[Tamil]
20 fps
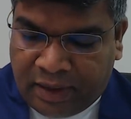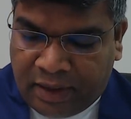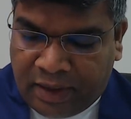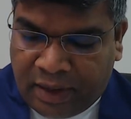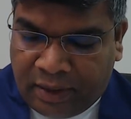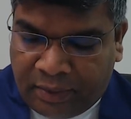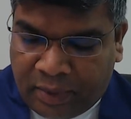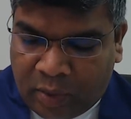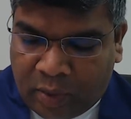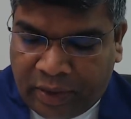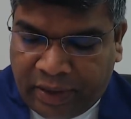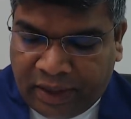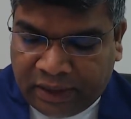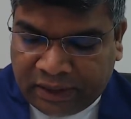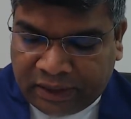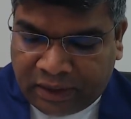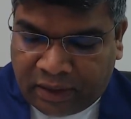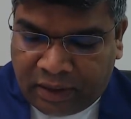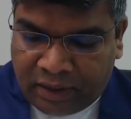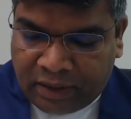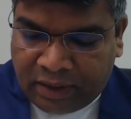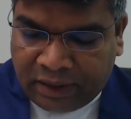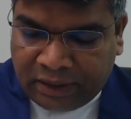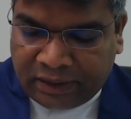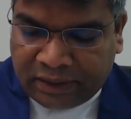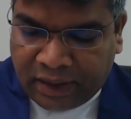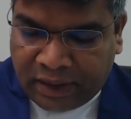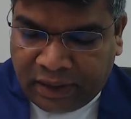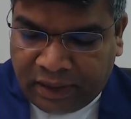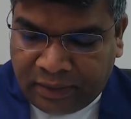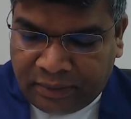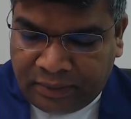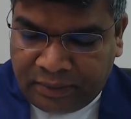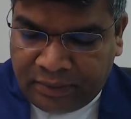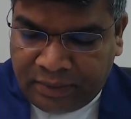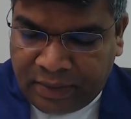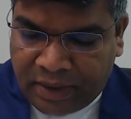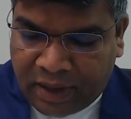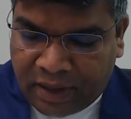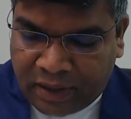இவருடைய சான்று செல்லும்
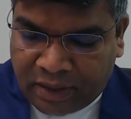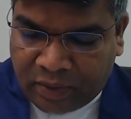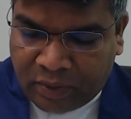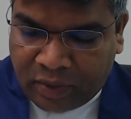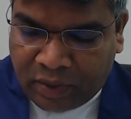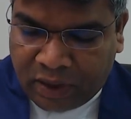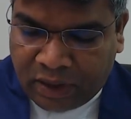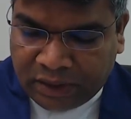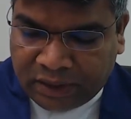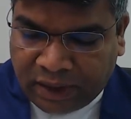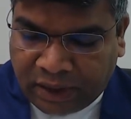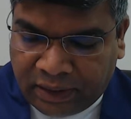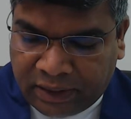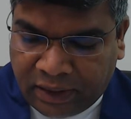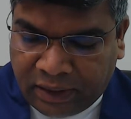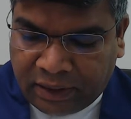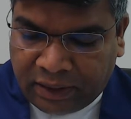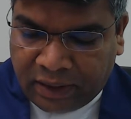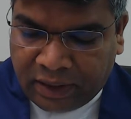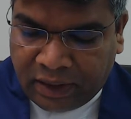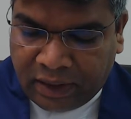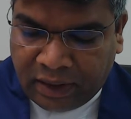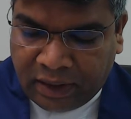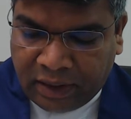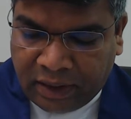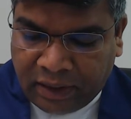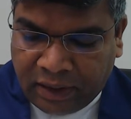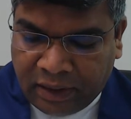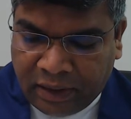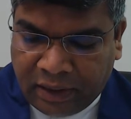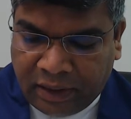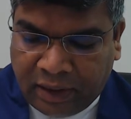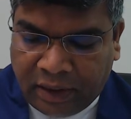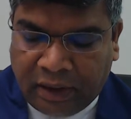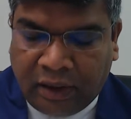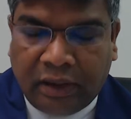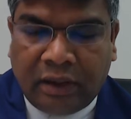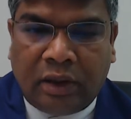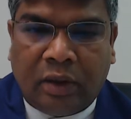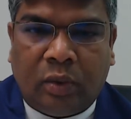என்று உங்கள் சட்டத்தில்
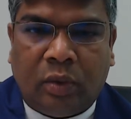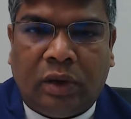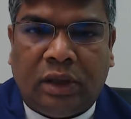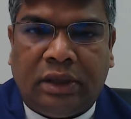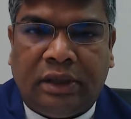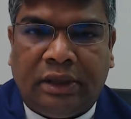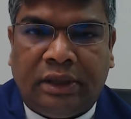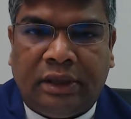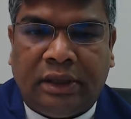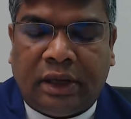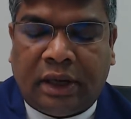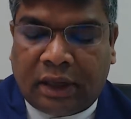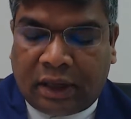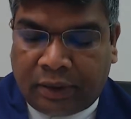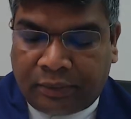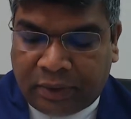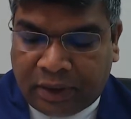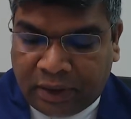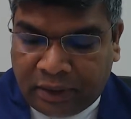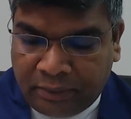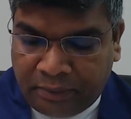எழுதியுள்ளது அல்லவா